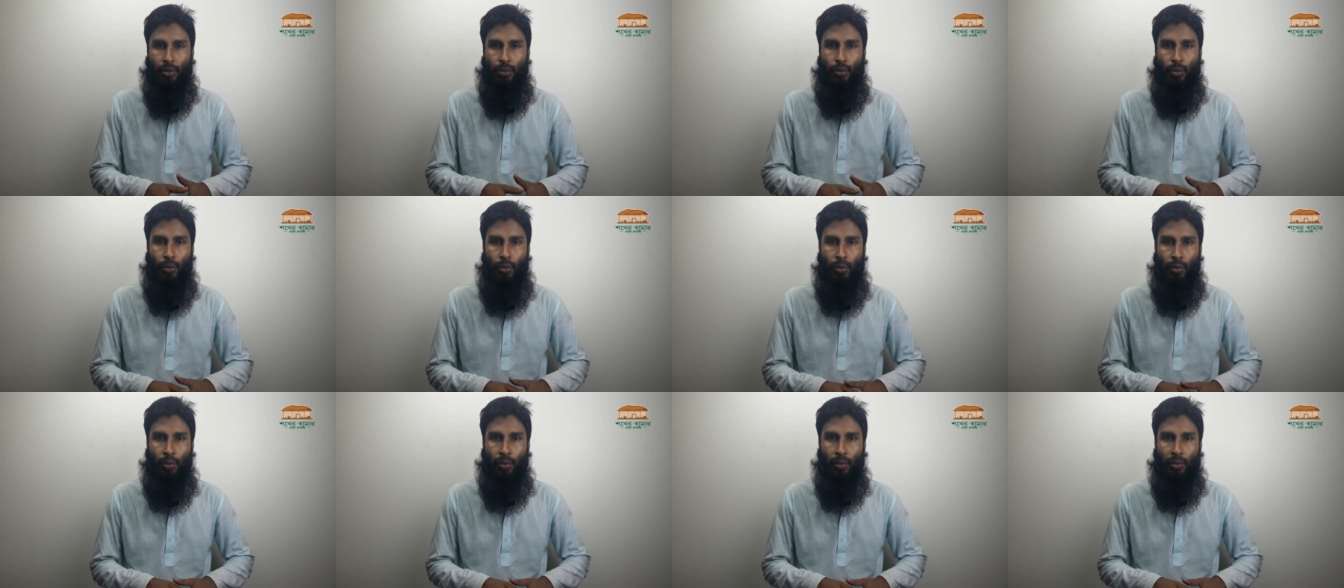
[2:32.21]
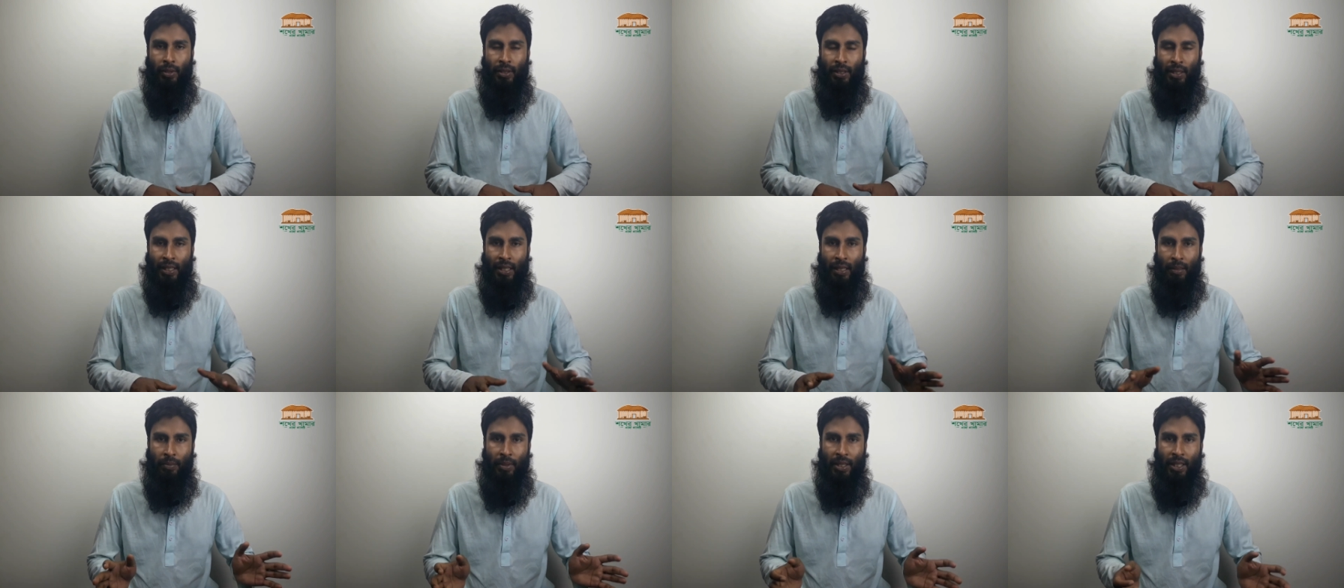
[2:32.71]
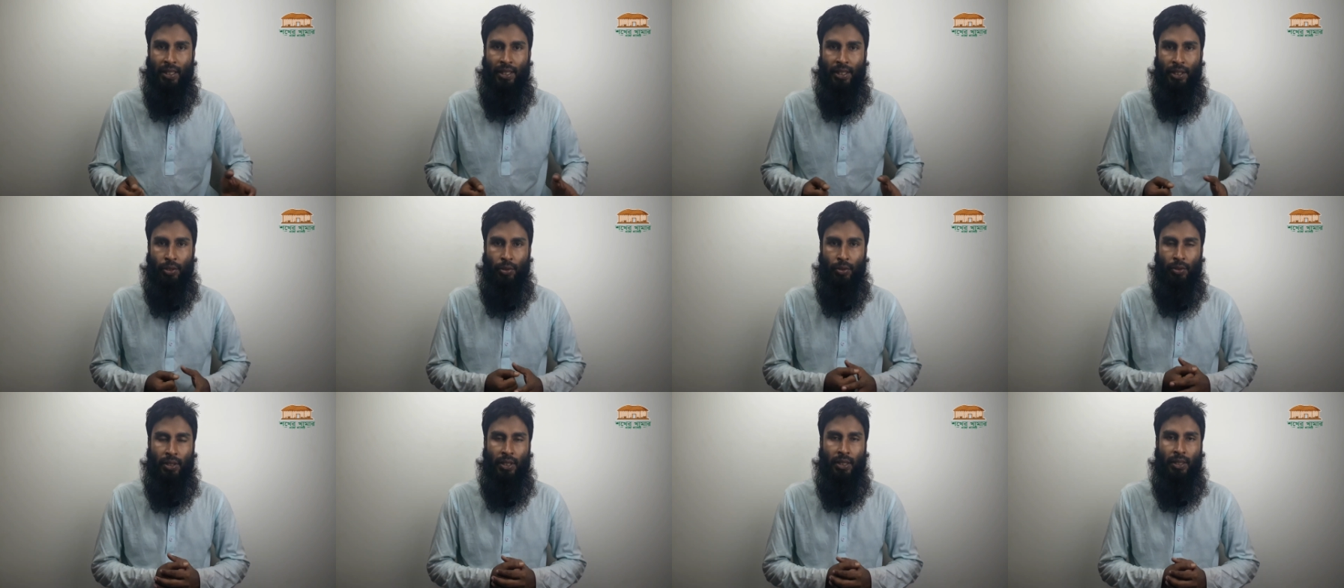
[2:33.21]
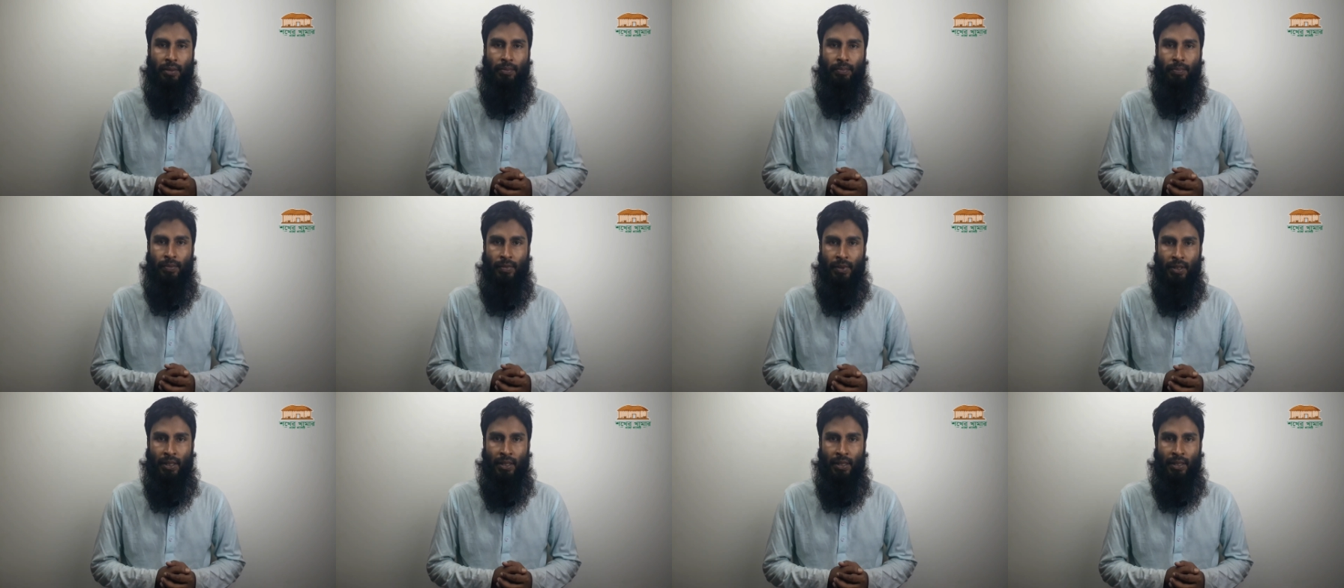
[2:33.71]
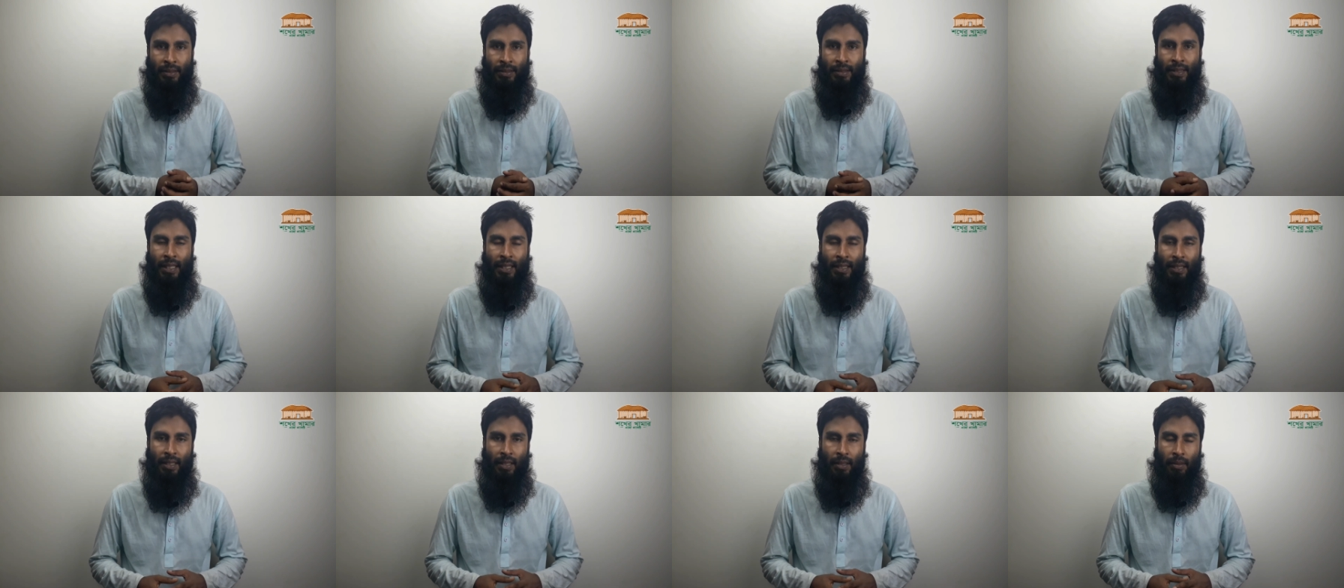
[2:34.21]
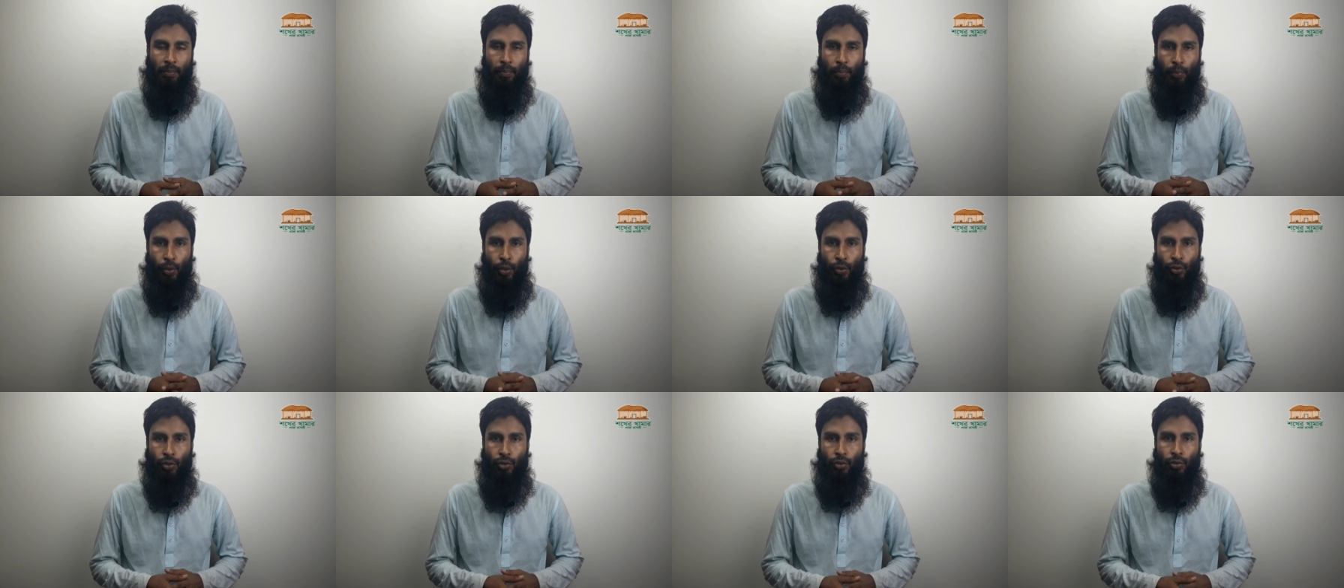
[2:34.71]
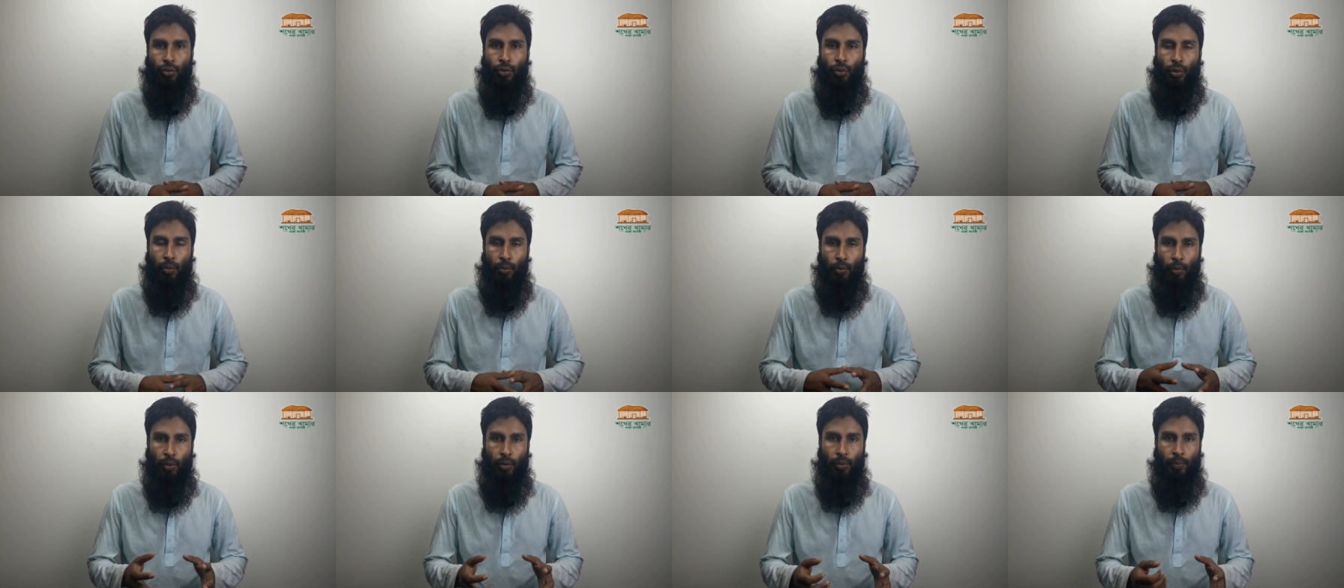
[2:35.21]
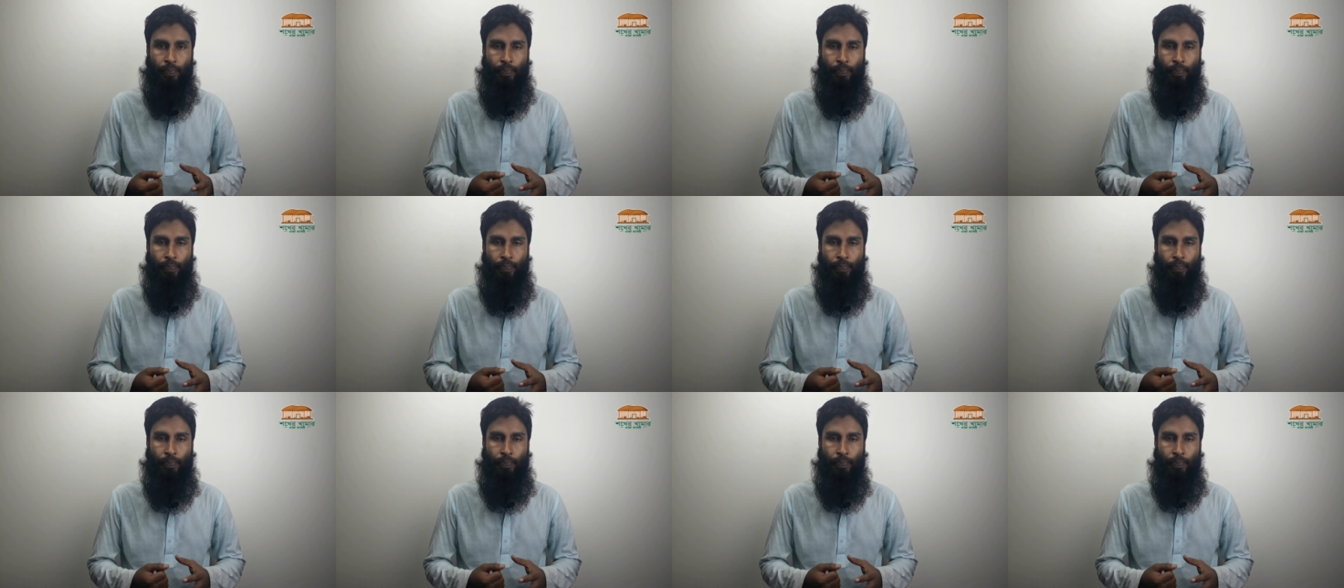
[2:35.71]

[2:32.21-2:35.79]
তো গ্রামের কৃষকদের যাদের প্রজননক্ষম